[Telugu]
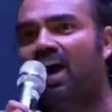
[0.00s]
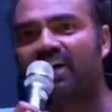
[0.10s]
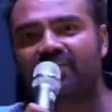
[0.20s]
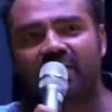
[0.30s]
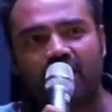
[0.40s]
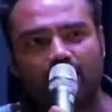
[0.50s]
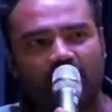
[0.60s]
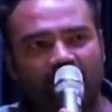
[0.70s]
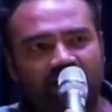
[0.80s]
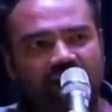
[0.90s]
ఆంధ్ర
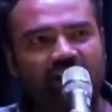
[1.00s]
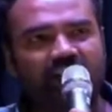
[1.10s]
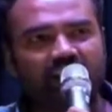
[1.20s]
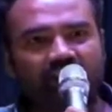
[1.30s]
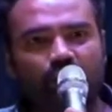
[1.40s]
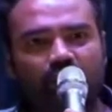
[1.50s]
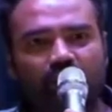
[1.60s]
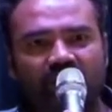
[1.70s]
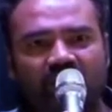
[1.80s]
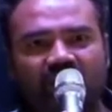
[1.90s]
నంబర్ వన్ ఇన్ ఈజ్ ఆఫ్
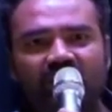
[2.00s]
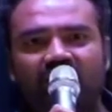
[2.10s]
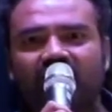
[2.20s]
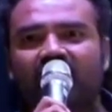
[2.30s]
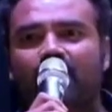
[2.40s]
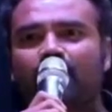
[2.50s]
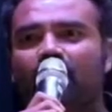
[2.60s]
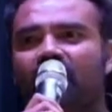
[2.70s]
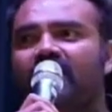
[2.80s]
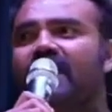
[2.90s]
డూయింగ్ బిజినెస్ ఆంధ్ర నంబర్
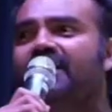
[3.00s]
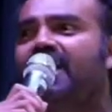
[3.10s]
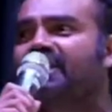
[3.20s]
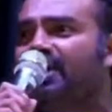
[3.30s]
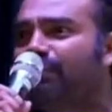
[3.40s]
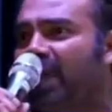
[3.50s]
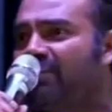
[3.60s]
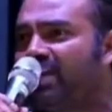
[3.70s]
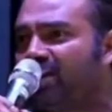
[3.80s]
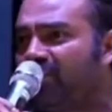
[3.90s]
వన్ ఇన్ అట్రాక్టింగ్
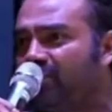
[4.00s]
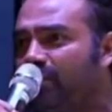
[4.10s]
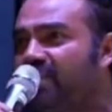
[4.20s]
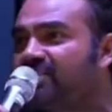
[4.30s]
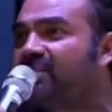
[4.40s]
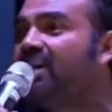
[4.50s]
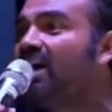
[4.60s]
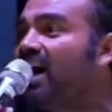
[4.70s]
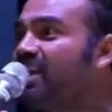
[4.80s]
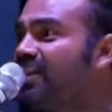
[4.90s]
ప్రైవేట్ ఇన్వెస్ట్మెంట్స్
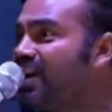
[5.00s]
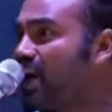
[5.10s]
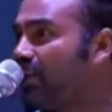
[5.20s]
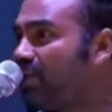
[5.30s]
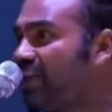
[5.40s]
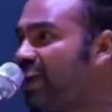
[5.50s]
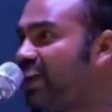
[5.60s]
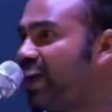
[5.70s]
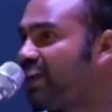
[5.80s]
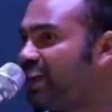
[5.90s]
ఆంధ్ర నంబర్ వన్
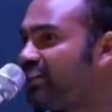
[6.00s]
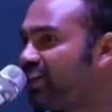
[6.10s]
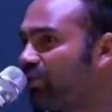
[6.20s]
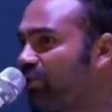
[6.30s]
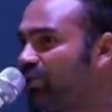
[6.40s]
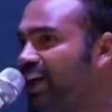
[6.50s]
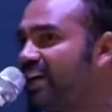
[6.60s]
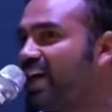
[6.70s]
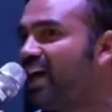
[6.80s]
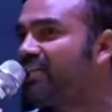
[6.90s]
ఇన్ అగ్రికల్చర్ గ్రోత్
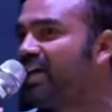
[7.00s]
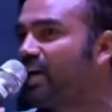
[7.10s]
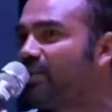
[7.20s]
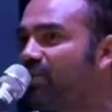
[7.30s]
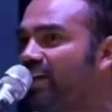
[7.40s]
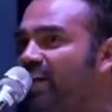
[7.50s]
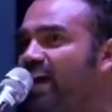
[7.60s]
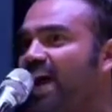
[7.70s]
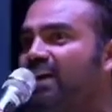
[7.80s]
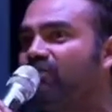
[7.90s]
రేట్ ఆంధ్ర నంబర్ వన్ ఇన్
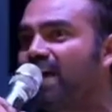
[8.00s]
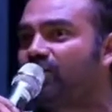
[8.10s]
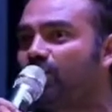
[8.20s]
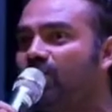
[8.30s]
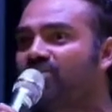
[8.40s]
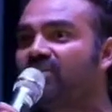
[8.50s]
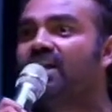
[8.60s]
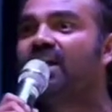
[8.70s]
ఆక్వా ఎక్స్పోర్ట్స్